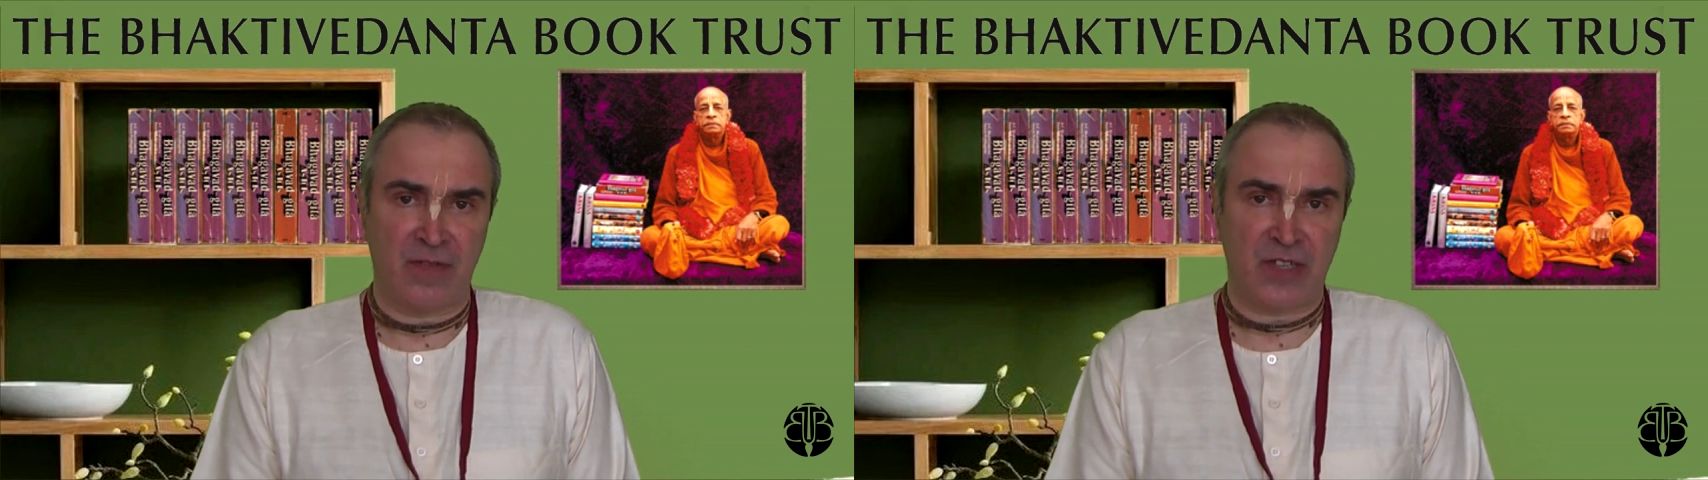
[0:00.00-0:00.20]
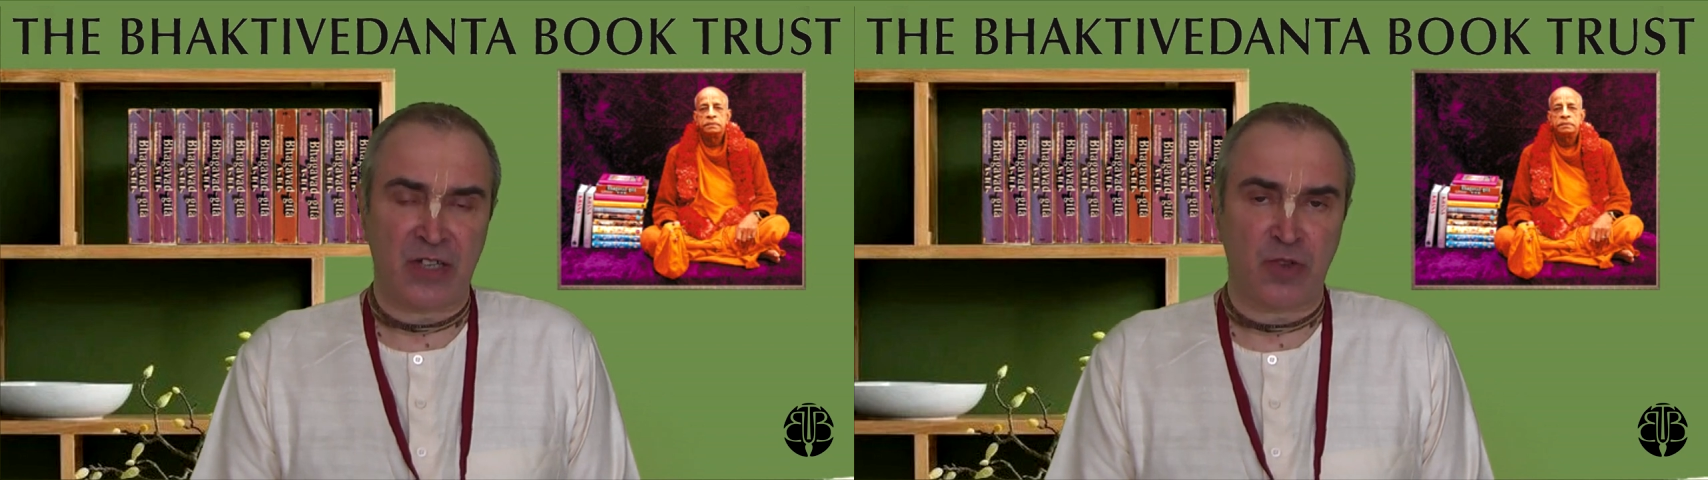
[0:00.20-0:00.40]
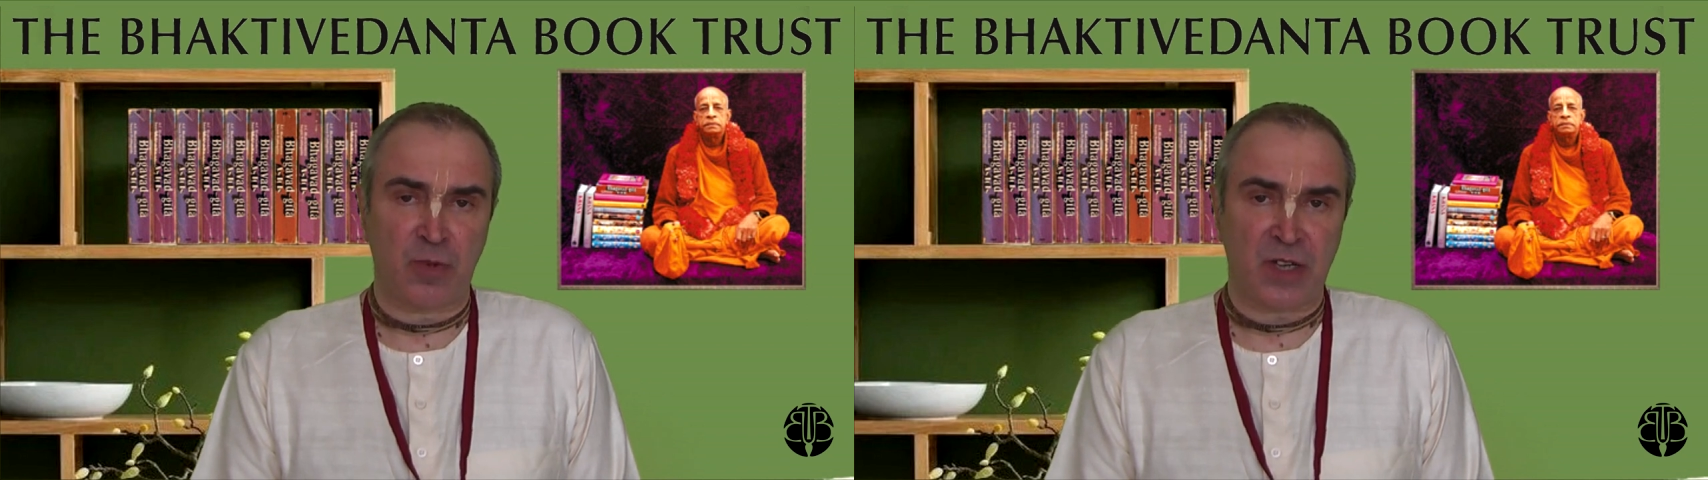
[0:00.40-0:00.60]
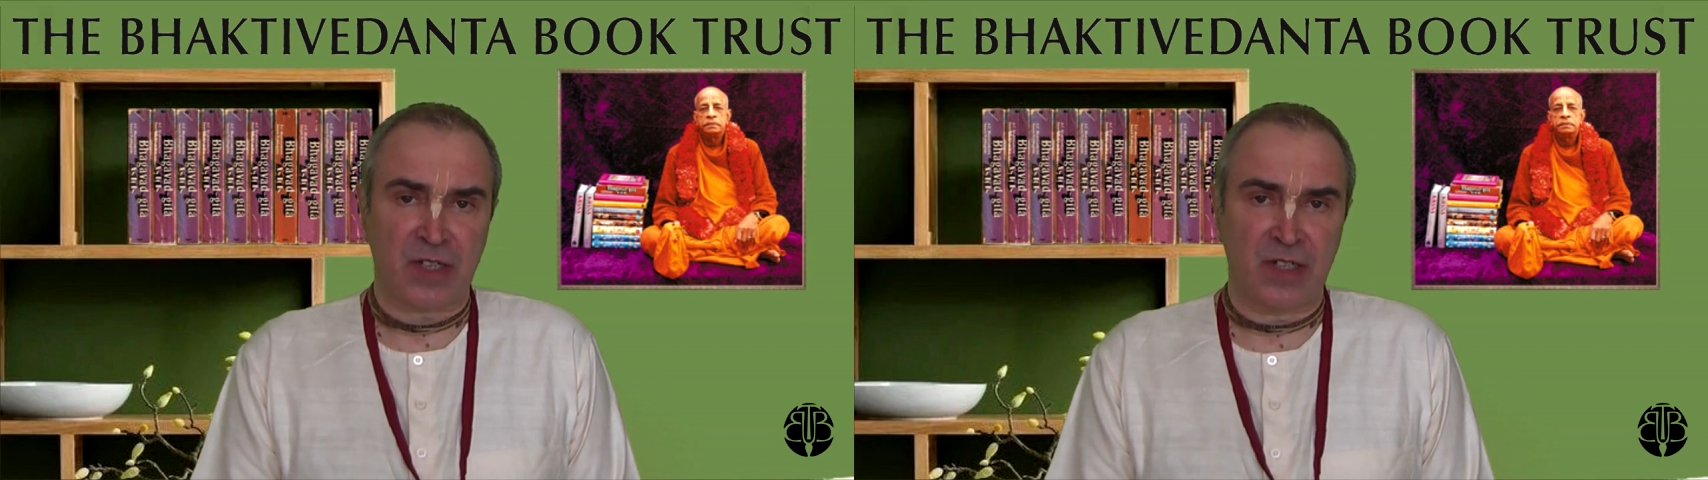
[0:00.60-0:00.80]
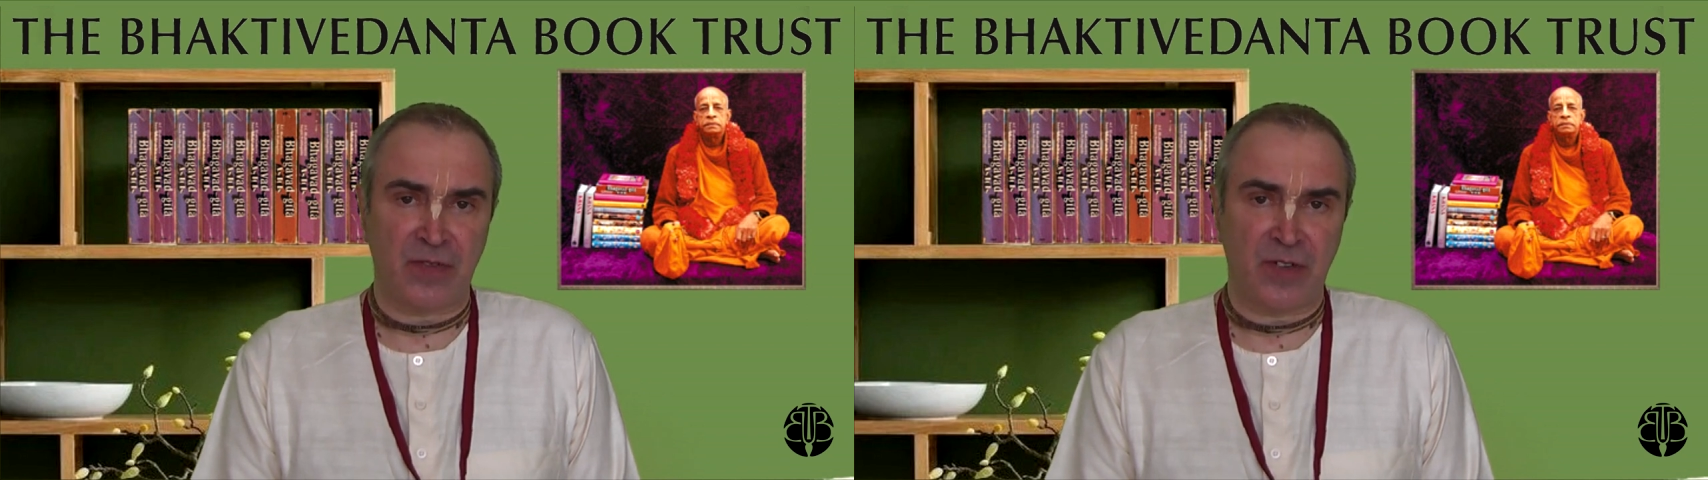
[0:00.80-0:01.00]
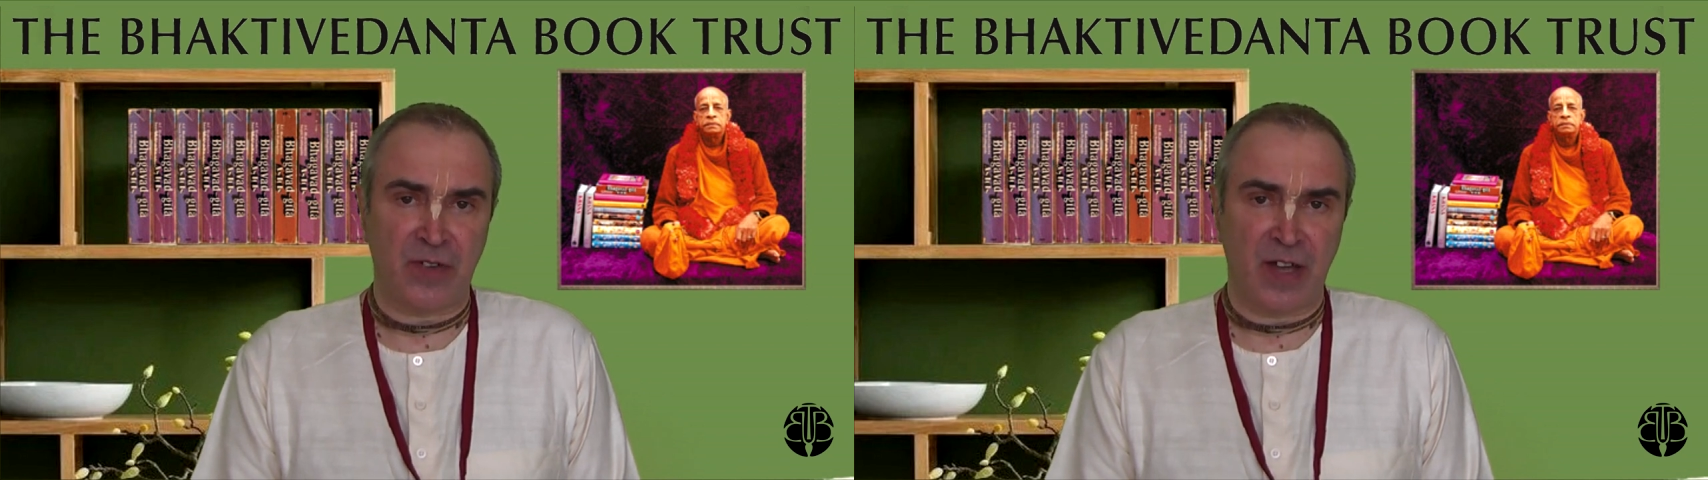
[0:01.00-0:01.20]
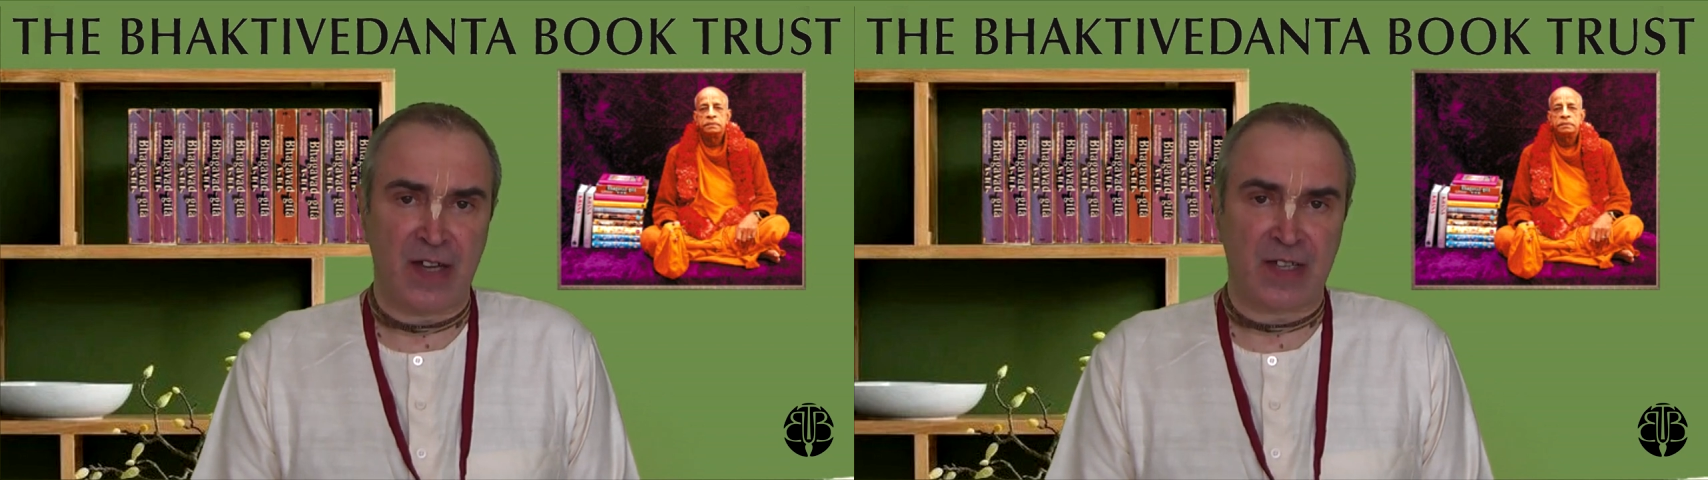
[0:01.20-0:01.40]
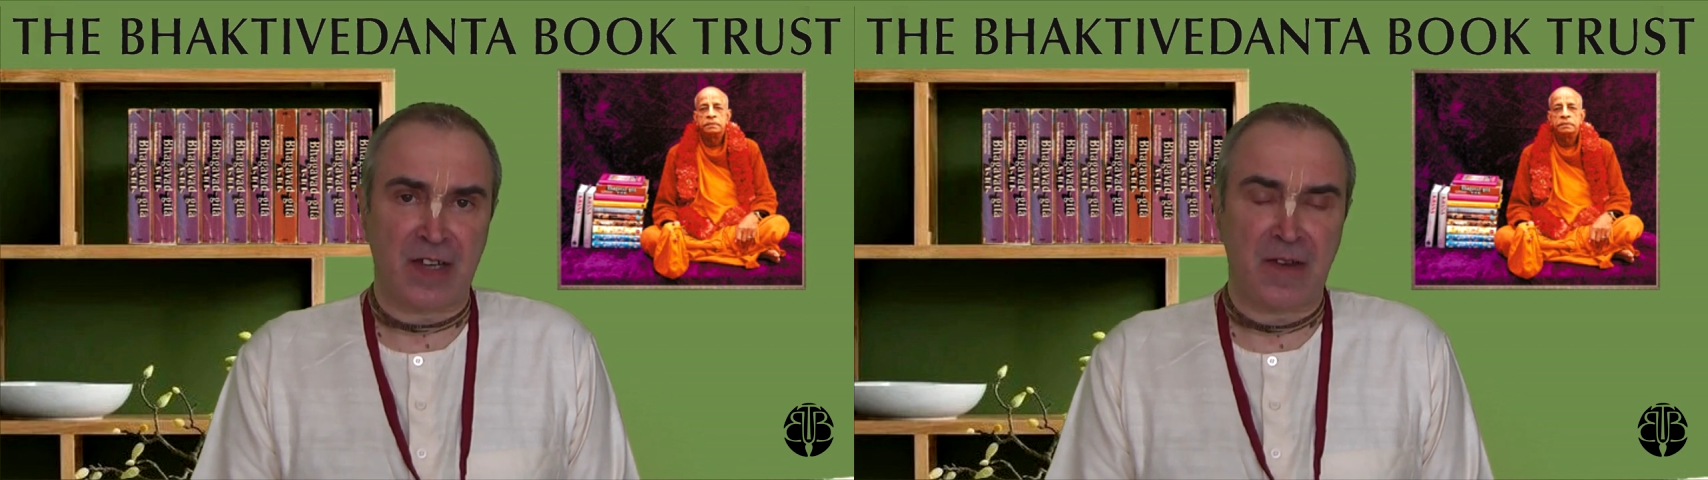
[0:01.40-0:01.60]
все 100% является